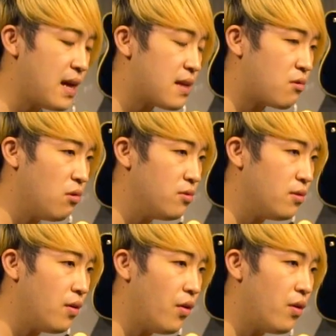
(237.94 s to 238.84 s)
単に行
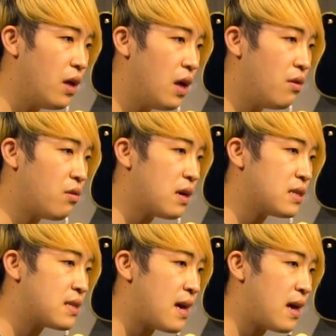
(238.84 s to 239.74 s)
動を動か
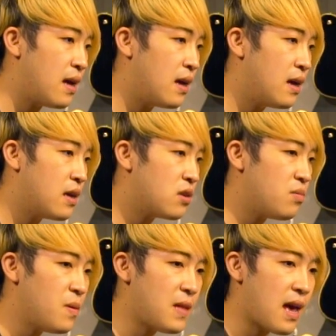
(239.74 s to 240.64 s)
して
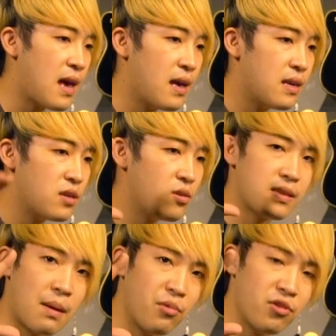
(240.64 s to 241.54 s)
指で
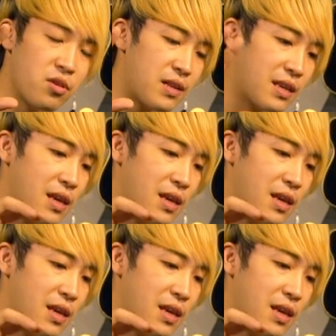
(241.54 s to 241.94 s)
3本の指で